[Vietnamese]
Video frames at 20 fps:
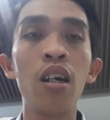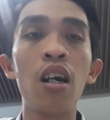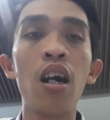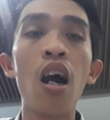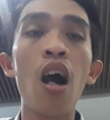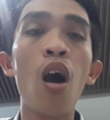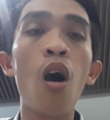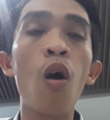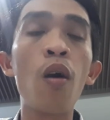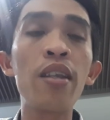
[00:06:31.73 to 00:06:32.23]

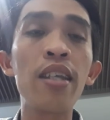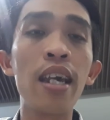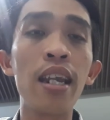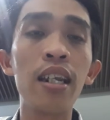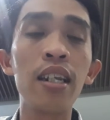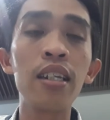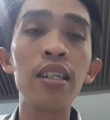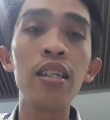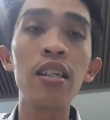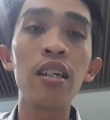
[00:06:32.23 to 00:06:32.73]
họ
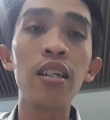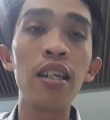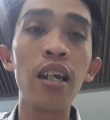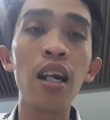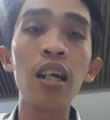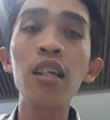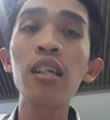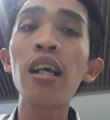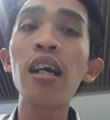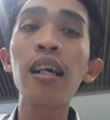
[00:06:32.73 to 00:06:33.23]
nhịn
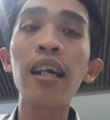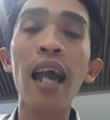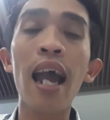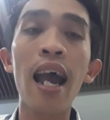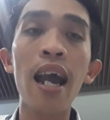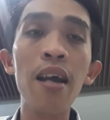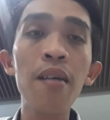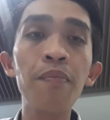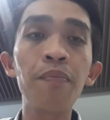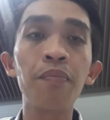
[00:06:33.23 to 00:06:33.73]
những tất
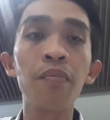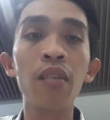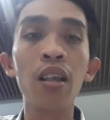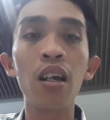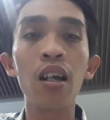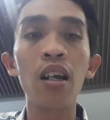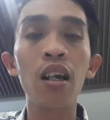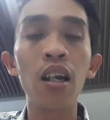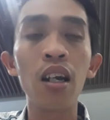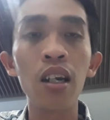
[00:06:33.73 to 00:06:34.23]
cả
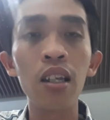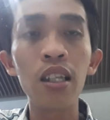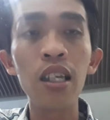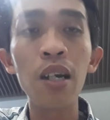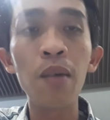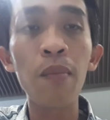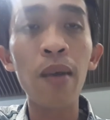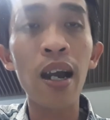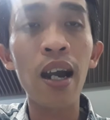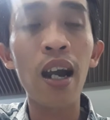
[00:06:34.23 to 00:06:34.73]

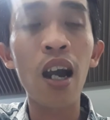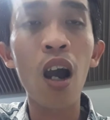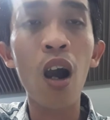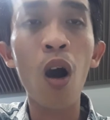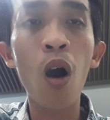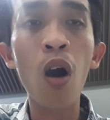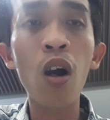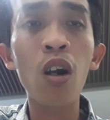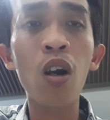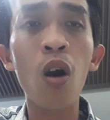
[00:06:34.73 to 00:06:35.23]
nhưng mà
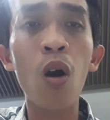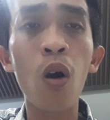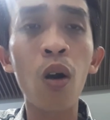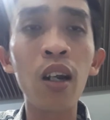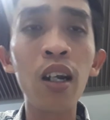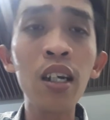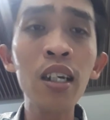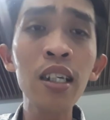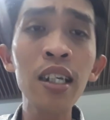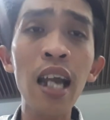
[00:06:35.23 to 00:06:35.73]
họ còn
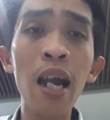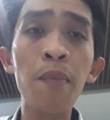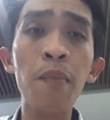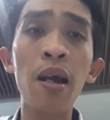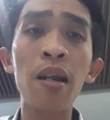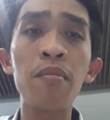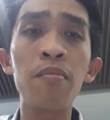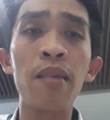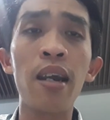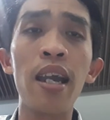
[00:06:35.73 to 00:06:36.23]
đứng ra
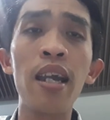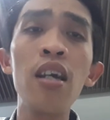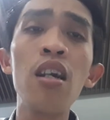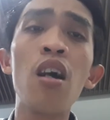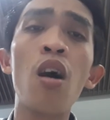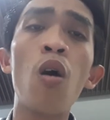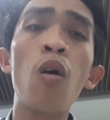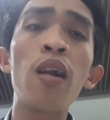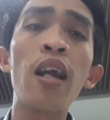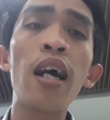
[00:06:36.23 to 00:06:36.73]
mạnh mẽ
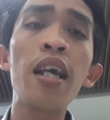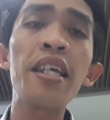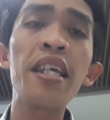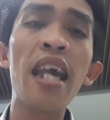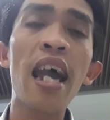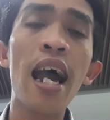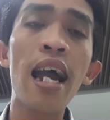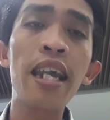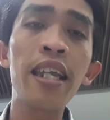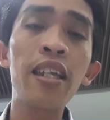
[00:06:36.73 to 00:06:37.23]
họ đã
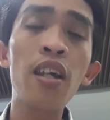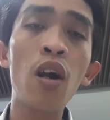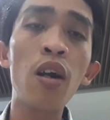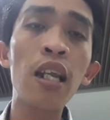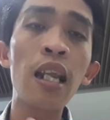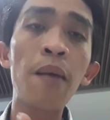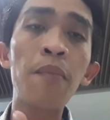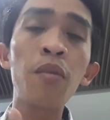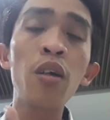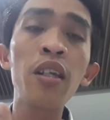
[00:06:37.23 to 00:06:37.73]
dạy cho
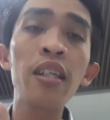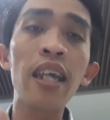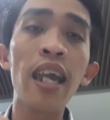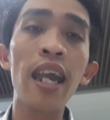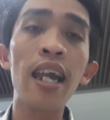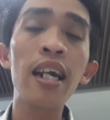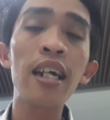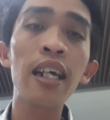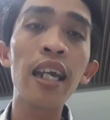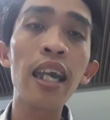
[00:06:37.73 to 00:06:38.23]
năm đứa
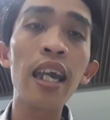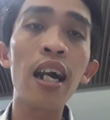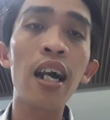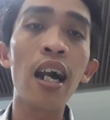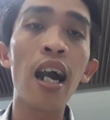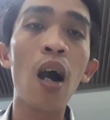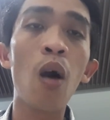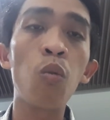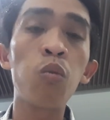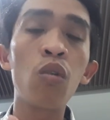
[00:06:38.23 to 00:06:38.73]
trẻ kia
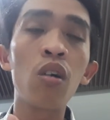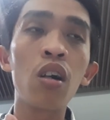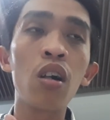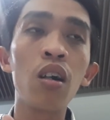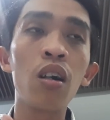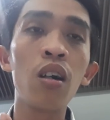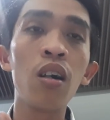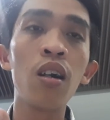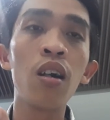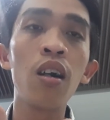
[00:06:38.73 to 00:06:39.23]
học
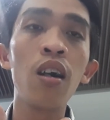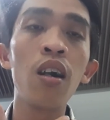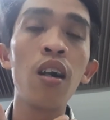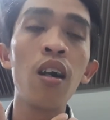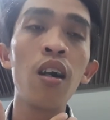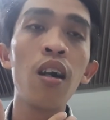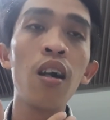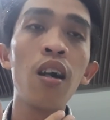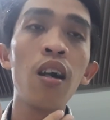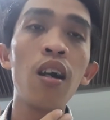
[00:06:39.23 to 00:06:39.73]

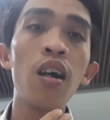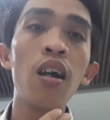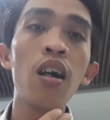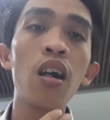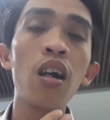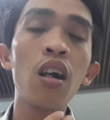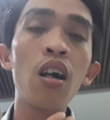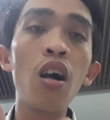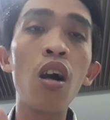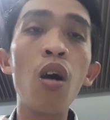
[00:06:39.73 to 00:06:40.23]

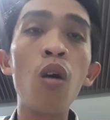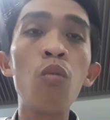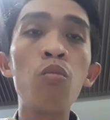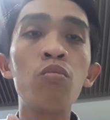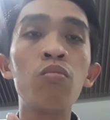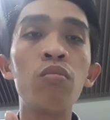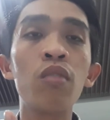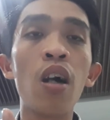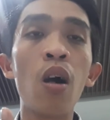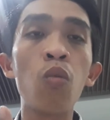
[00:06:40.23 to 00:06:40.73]

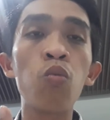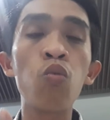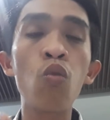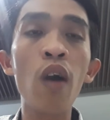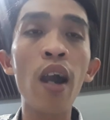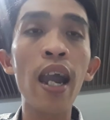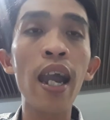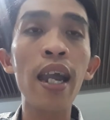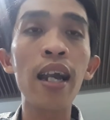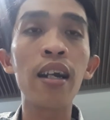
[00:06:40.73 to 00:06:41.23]
khôn học
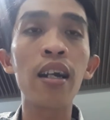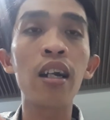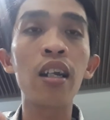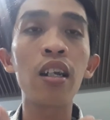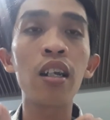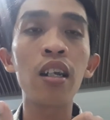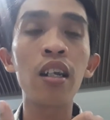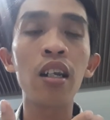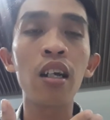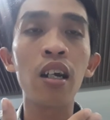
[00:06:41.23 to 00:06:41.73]
ngoan
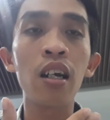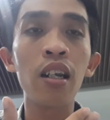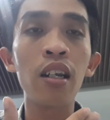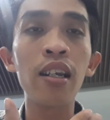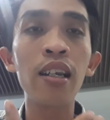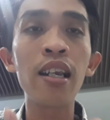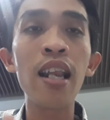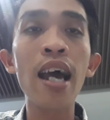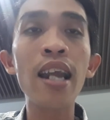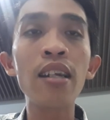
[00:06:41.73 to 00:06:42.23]

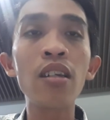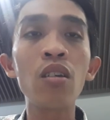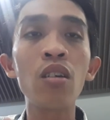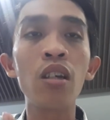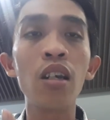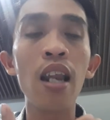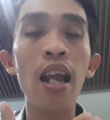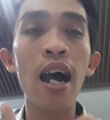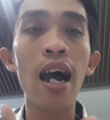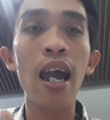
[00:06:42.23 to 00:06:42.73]
lanh
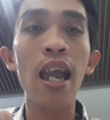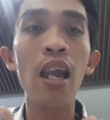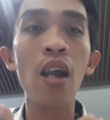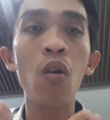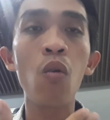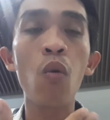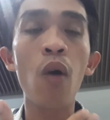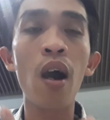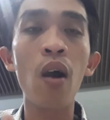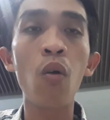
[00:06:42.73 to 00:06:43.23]
lại
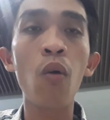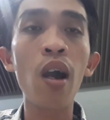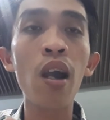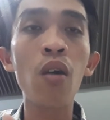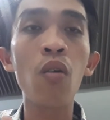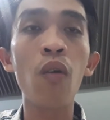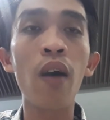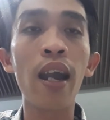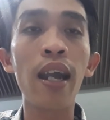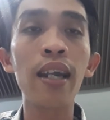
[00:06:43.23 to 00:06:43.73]
và
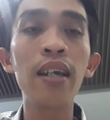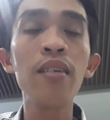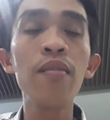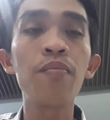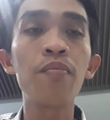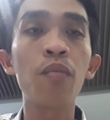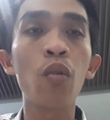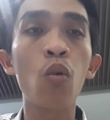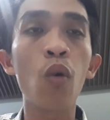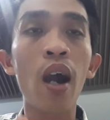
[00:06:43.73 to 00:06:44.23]
ngoan ngoãn
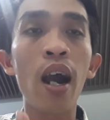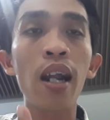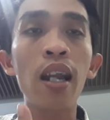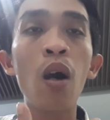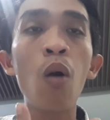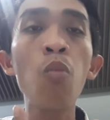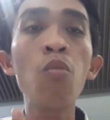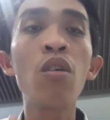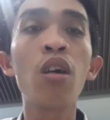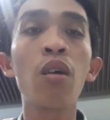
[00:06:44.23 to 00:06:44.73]
và
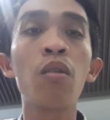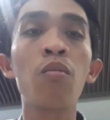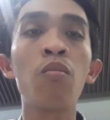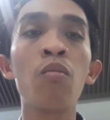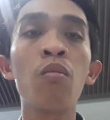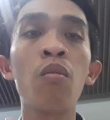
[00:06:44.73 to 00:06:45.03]
đóng được